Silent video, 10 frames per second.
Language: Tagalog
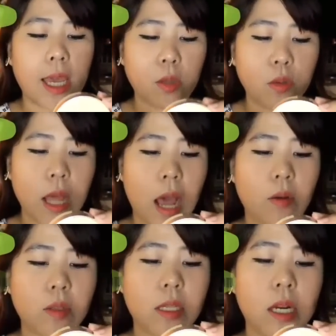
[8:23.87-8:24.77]
Etude
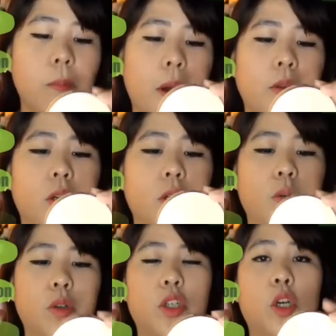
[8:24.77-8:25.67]
House Real Powder
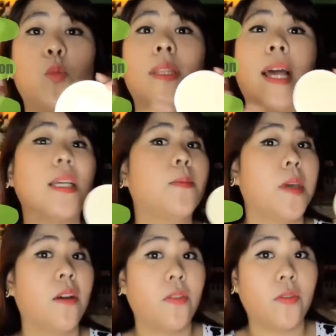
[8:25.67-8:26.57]
Cushion with
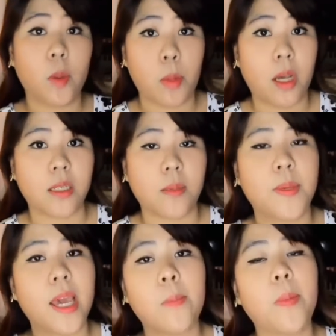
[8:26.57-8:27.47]
SPF 50+,
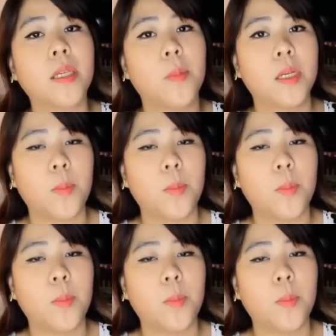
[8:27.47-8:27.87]
PA+++.